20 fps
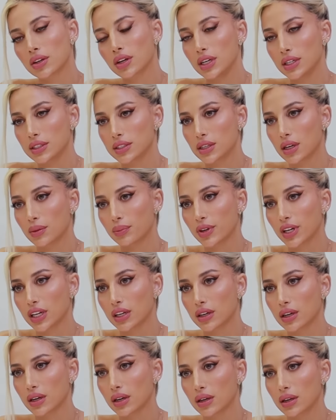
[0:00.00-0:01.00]
رحت
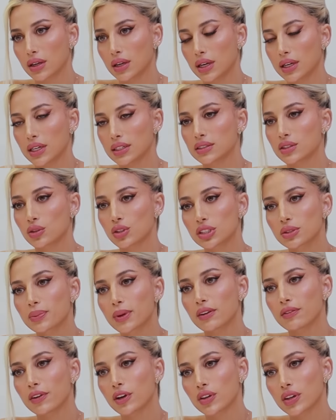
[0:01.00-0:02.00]
امريكا يعني تزوجت ب
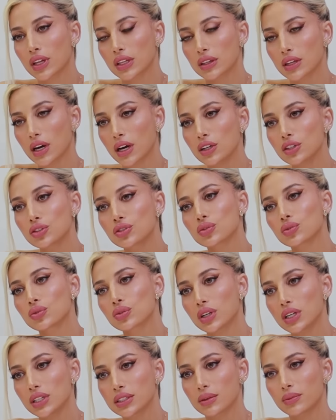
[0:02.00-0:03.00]
2013
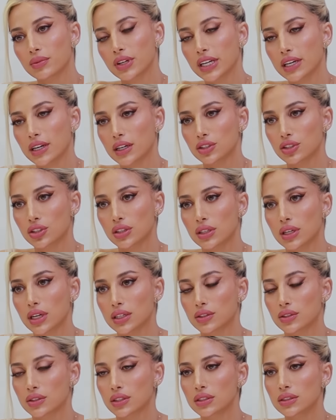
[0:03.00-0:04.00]
ورحت امريكا عشان
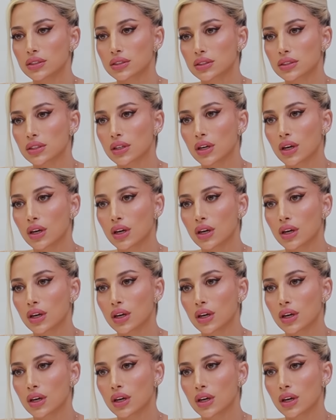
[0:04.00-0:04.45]
ادرس